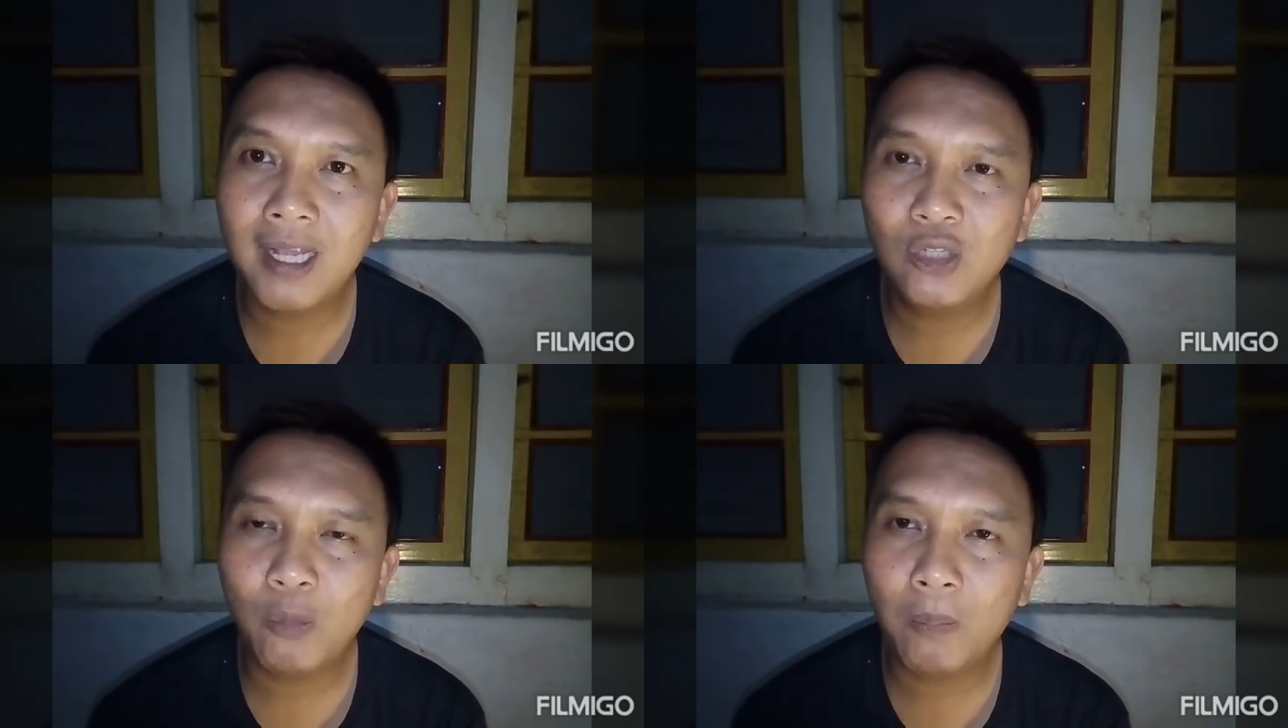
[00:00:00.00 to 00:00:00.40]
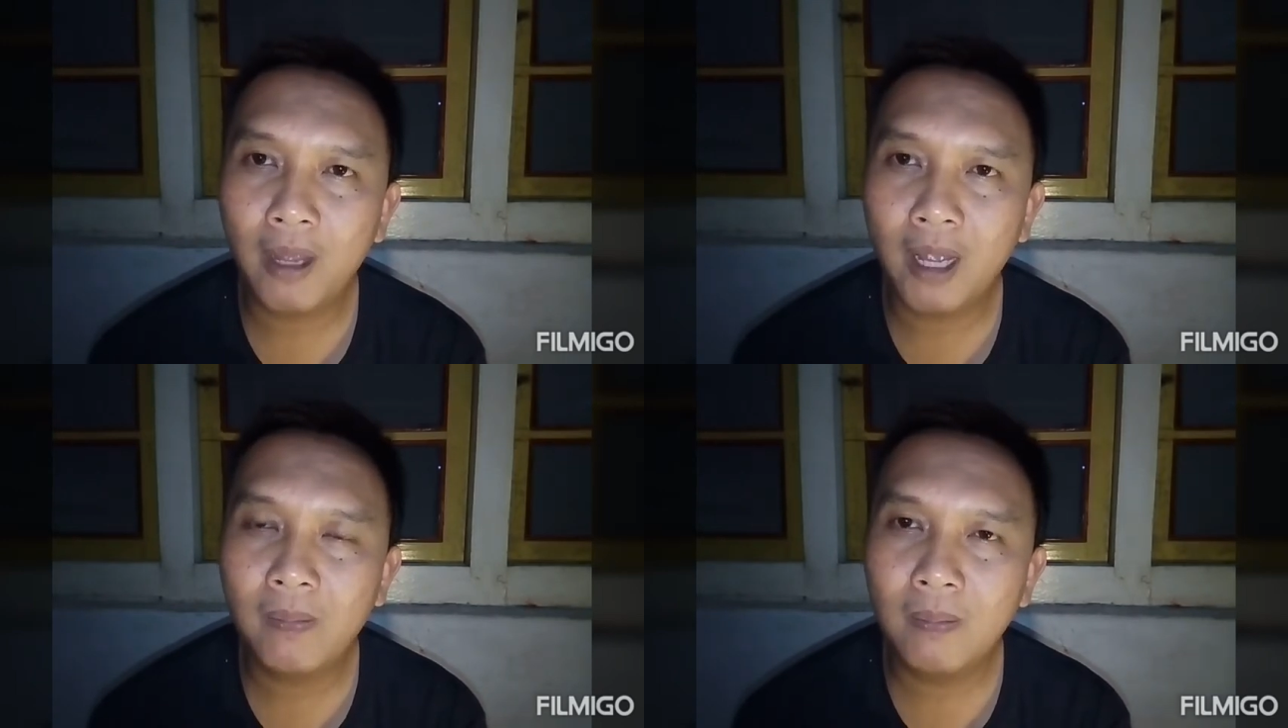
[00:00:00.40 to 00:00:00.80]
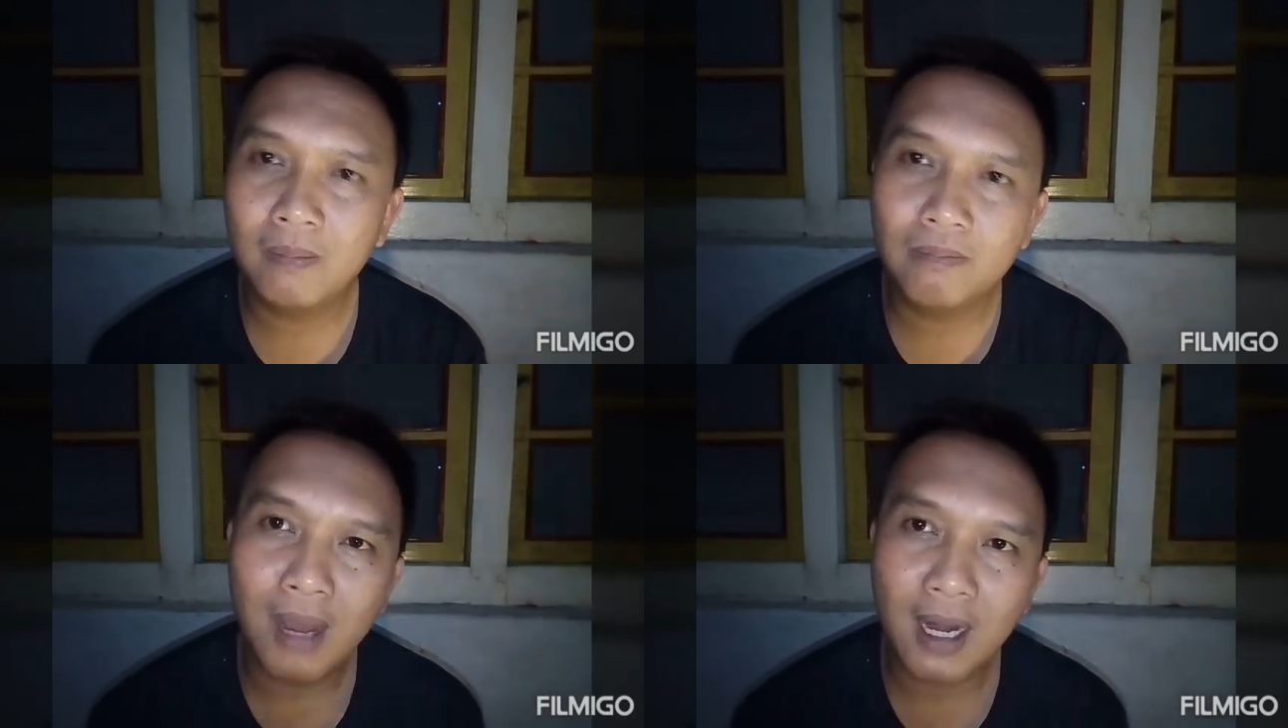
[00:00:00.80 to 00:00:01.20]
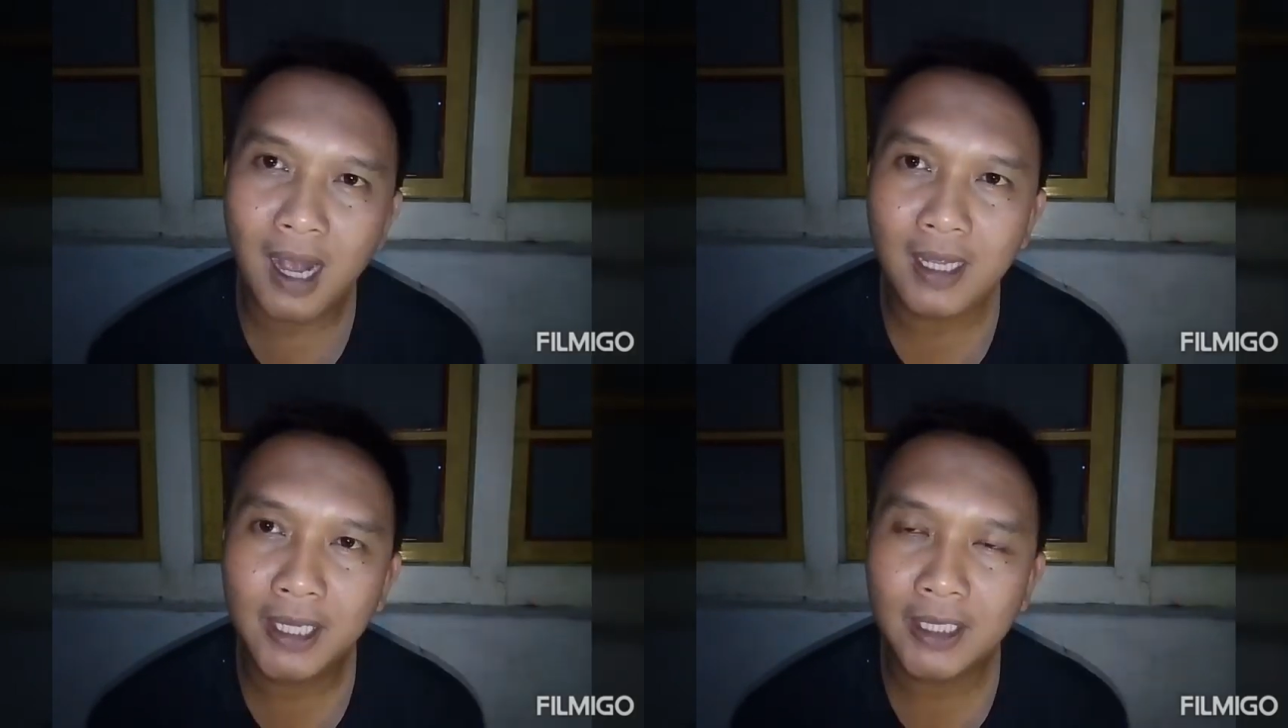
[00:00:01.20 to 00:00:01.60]
strategi supaya
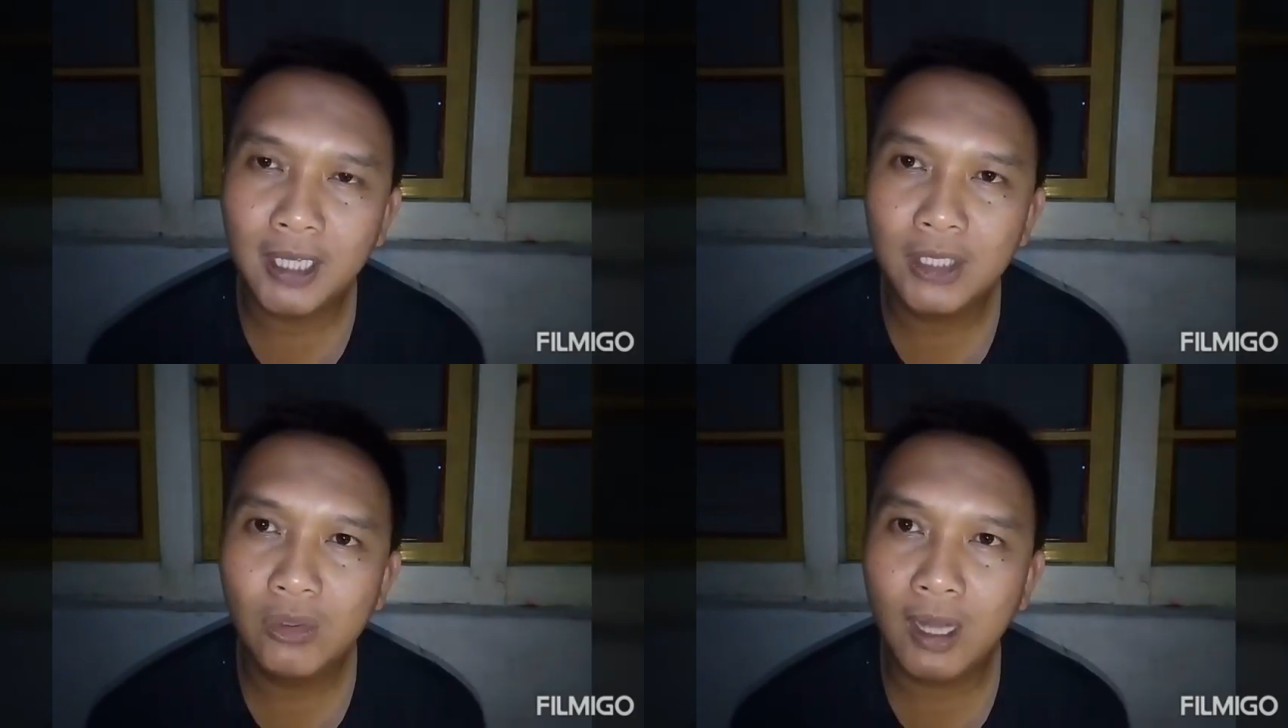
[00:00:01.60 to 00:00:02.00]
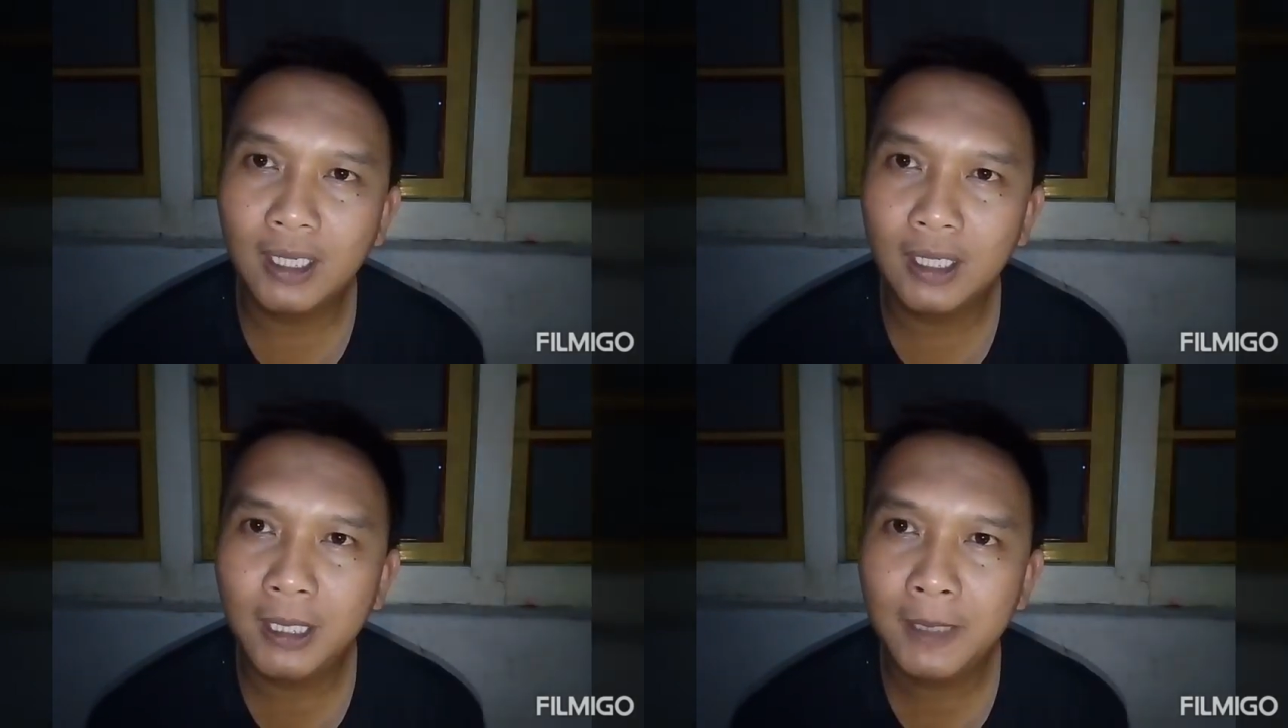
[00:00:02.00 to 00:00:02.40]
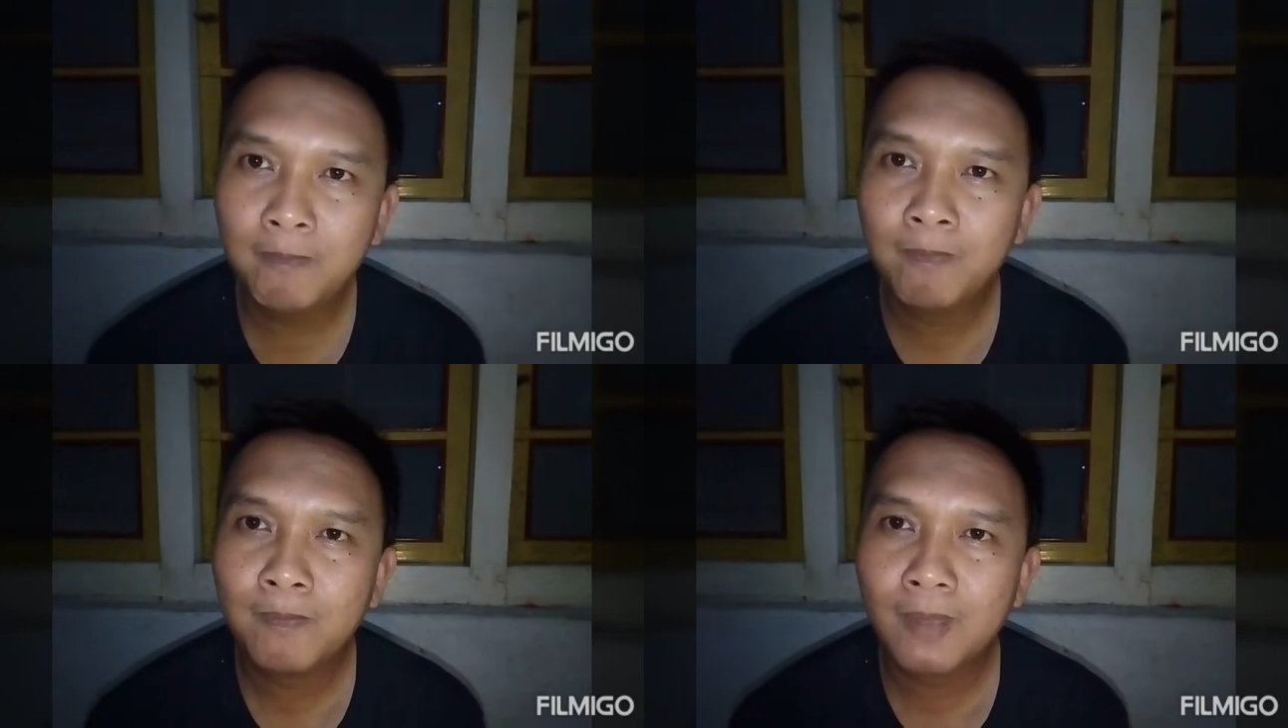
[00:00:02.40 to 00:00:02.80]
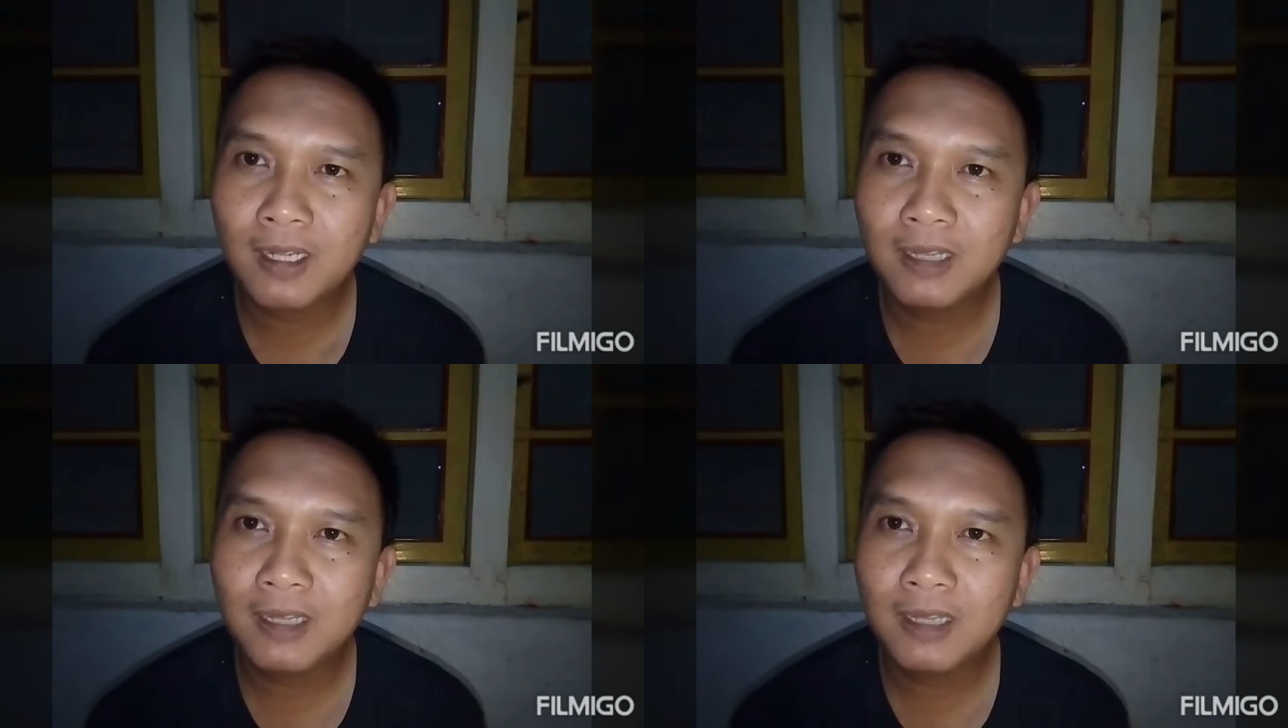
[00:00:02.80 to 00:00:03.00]
barang yang kita jual ini